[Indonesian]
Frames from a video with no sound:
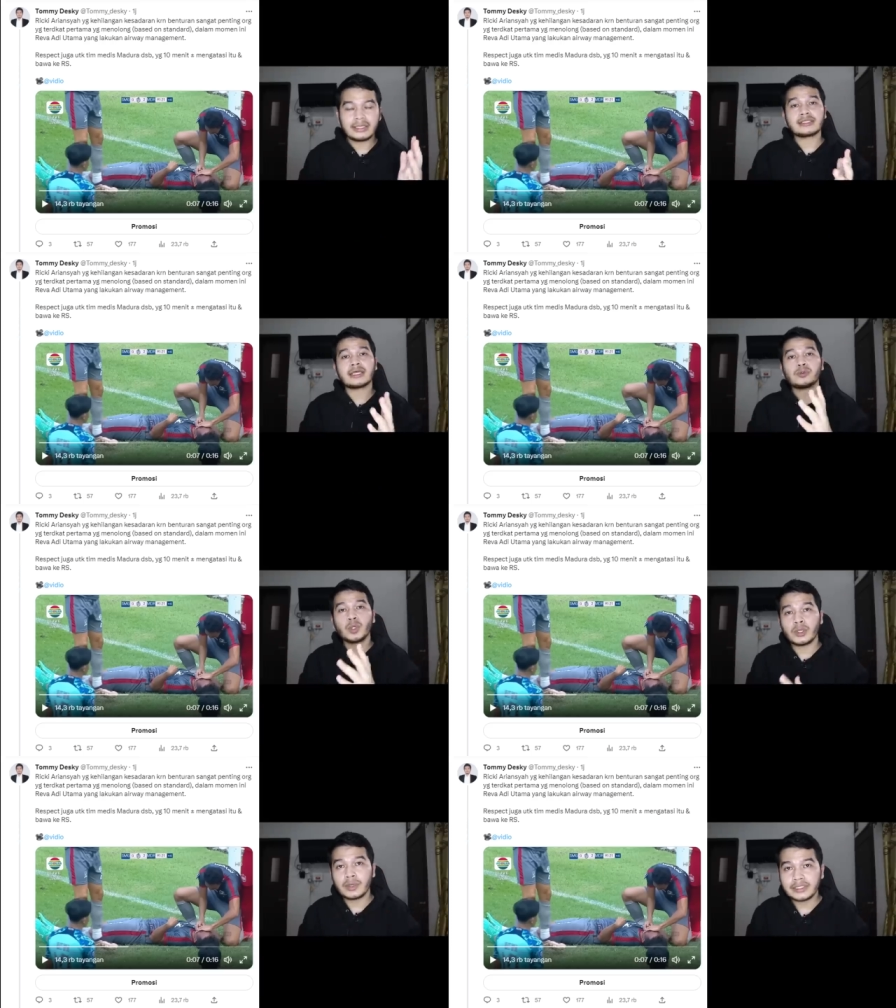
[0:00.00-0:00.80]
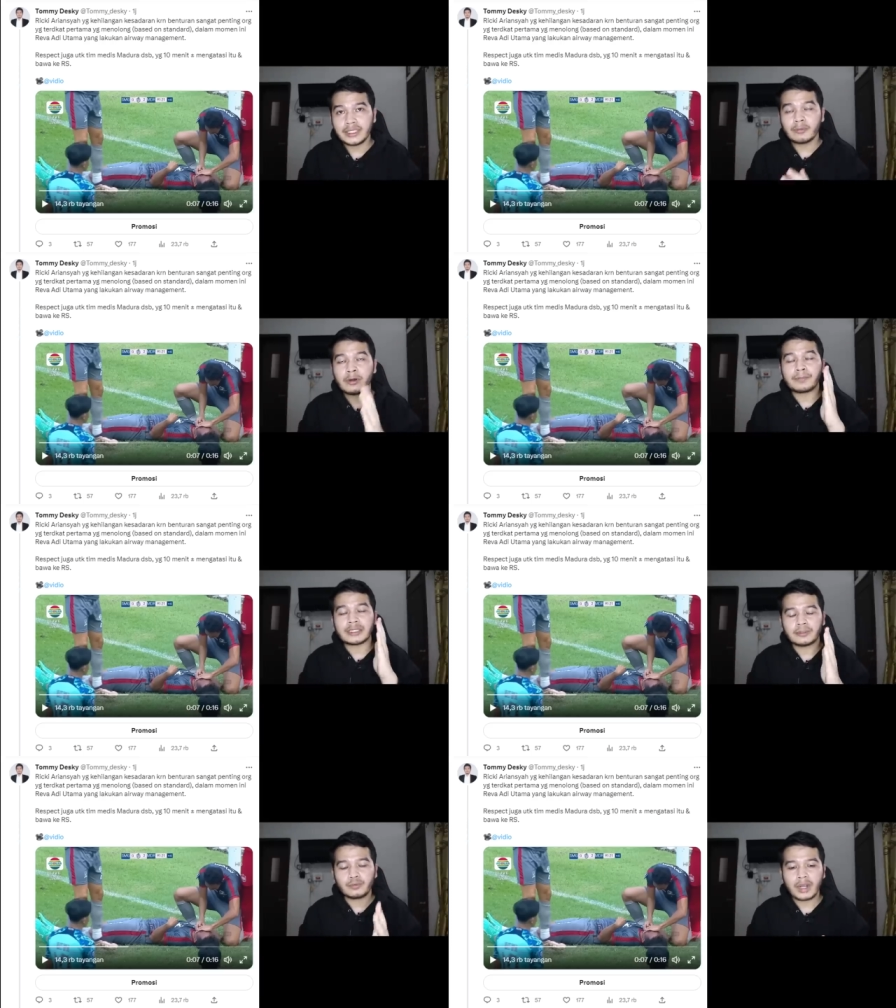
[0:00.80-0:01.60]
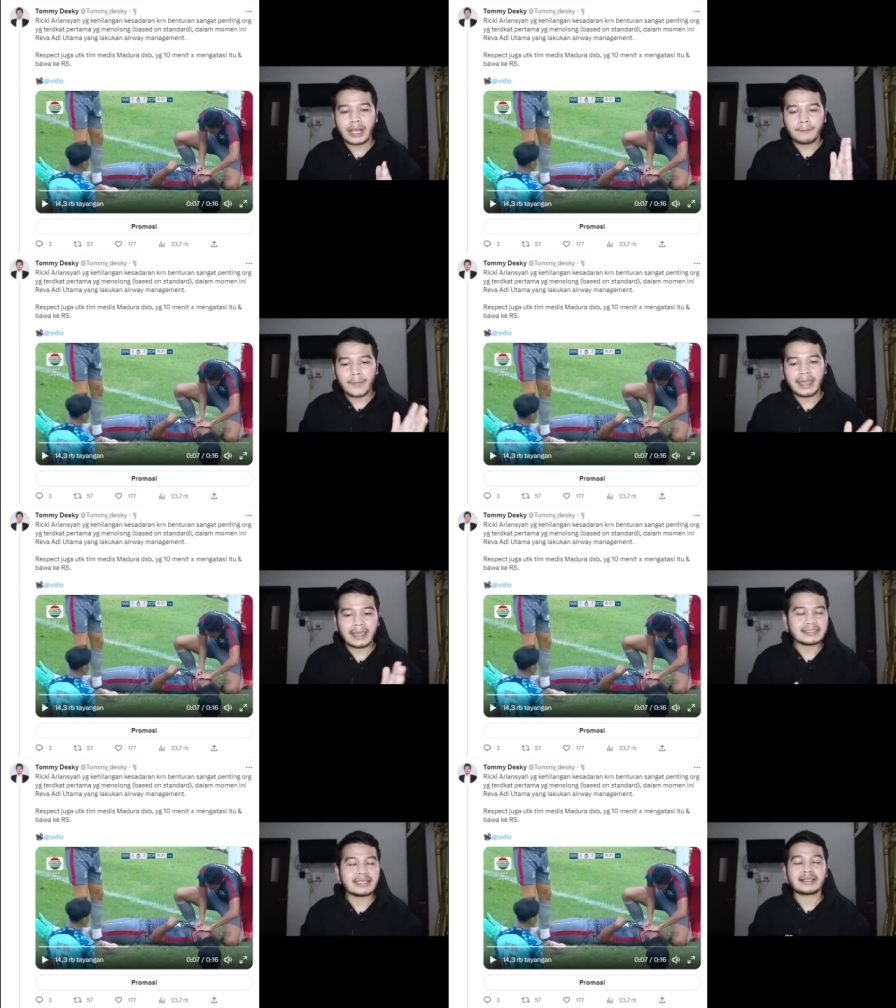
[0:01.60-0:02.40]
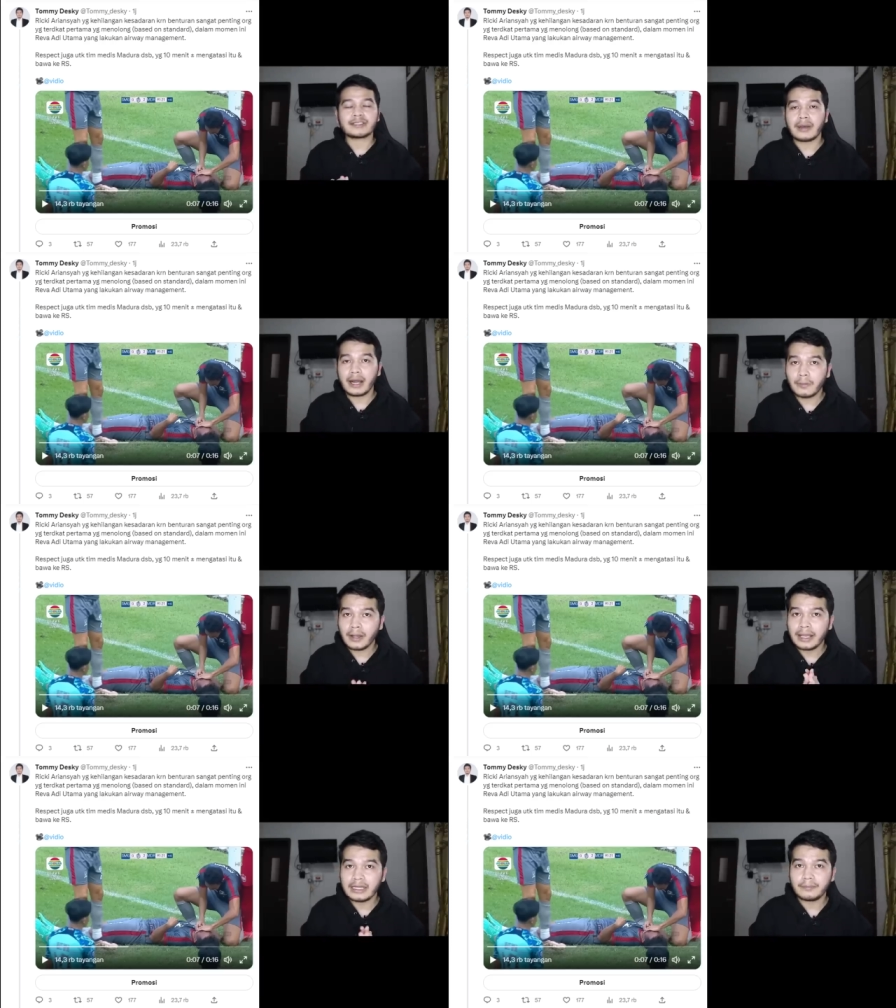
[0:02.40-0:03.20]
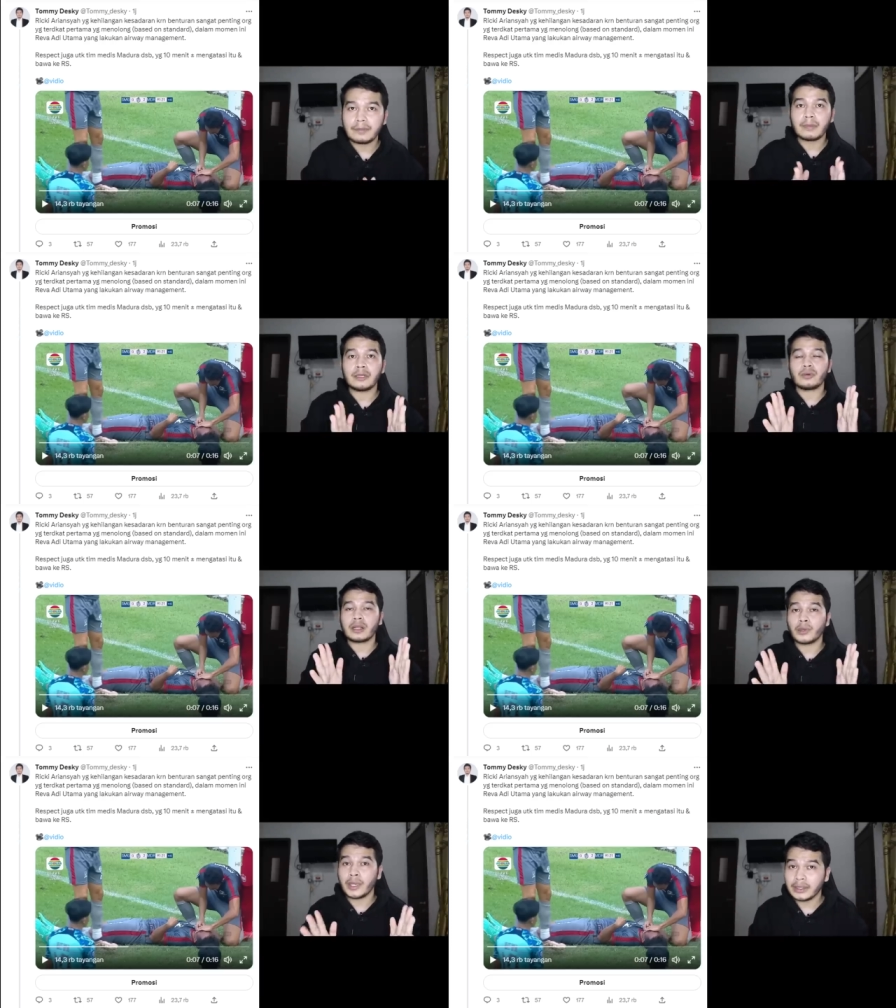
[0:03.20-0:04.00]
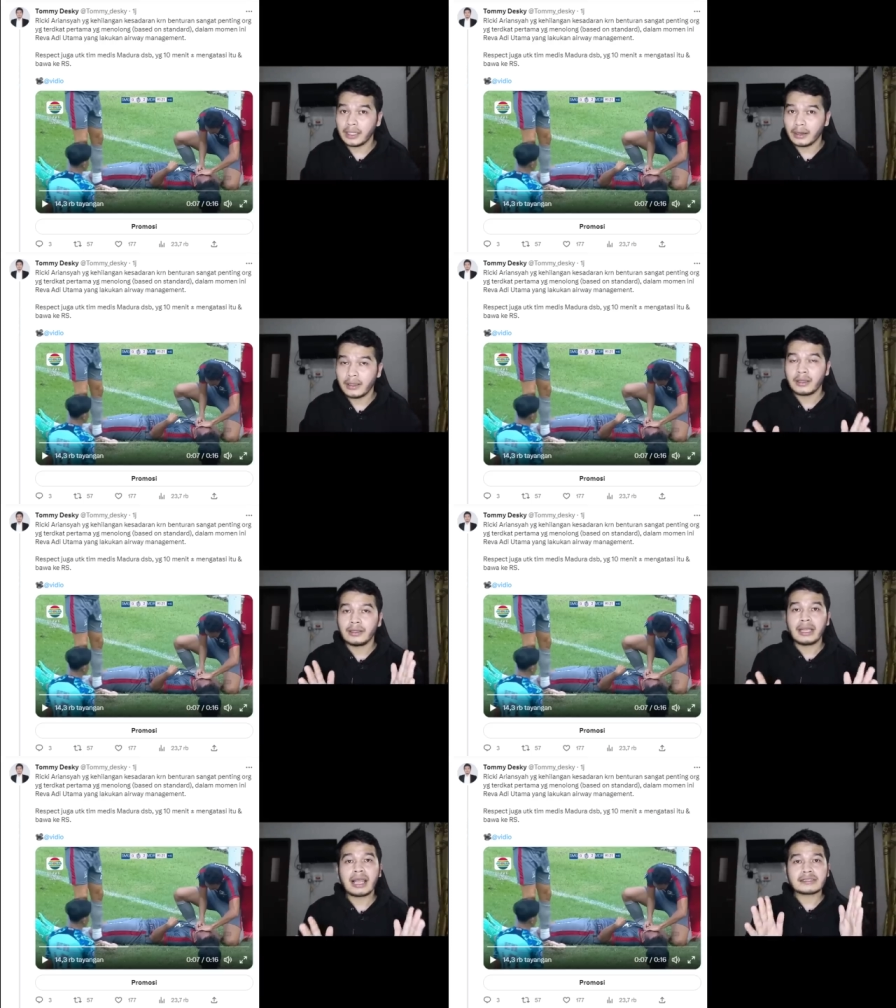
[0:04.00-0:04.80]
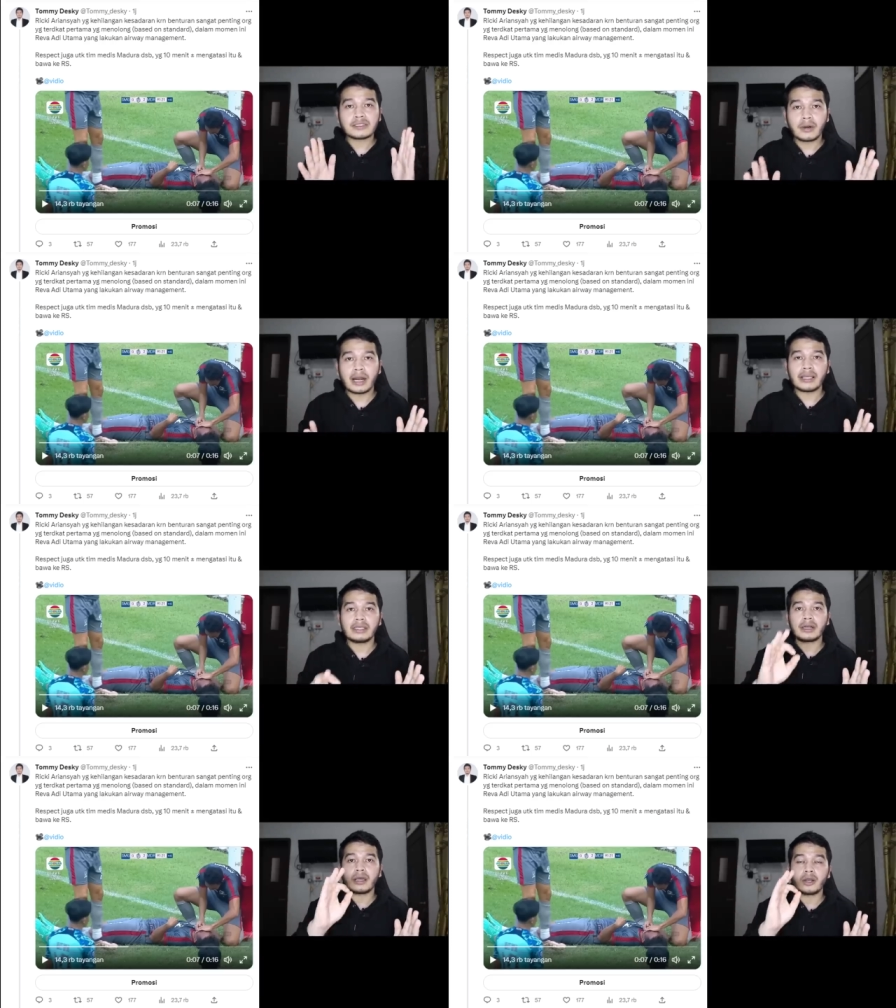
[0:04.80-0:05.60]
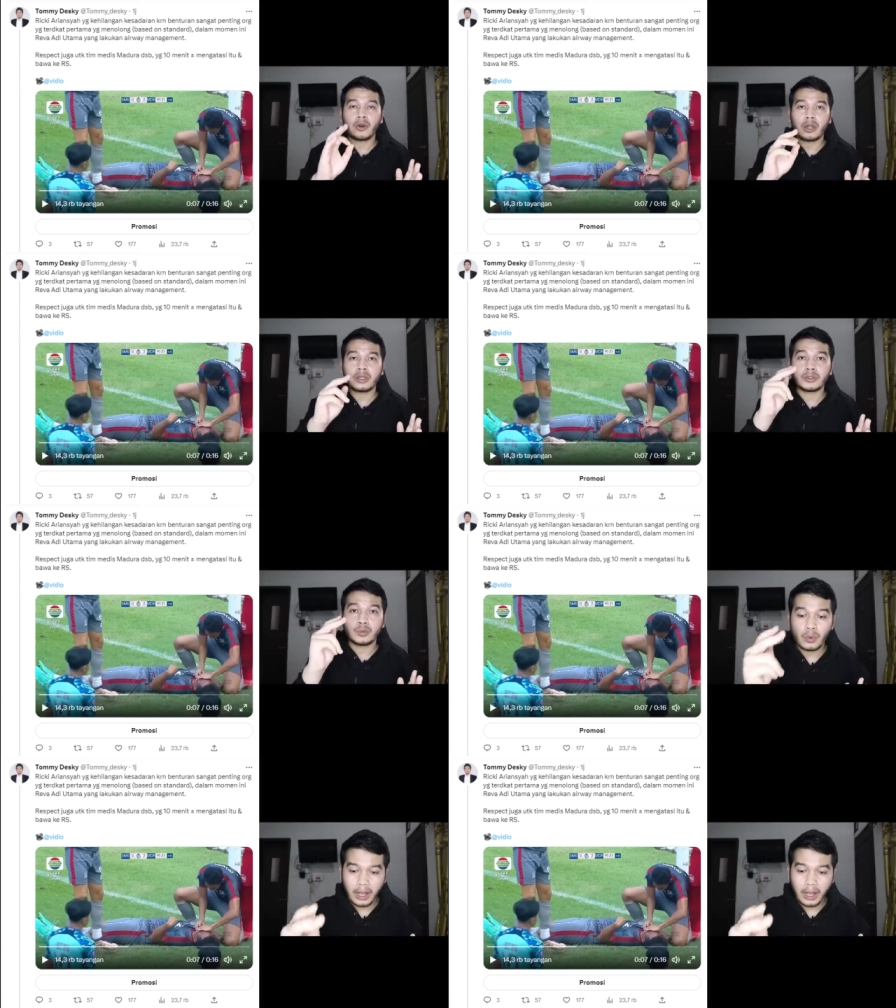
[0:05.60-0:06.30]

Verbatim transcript: Liga 1 Indonesia yang mempertemukan PSIS ya, Semarang menghadapi Madura United dengan skor akhir 0-2.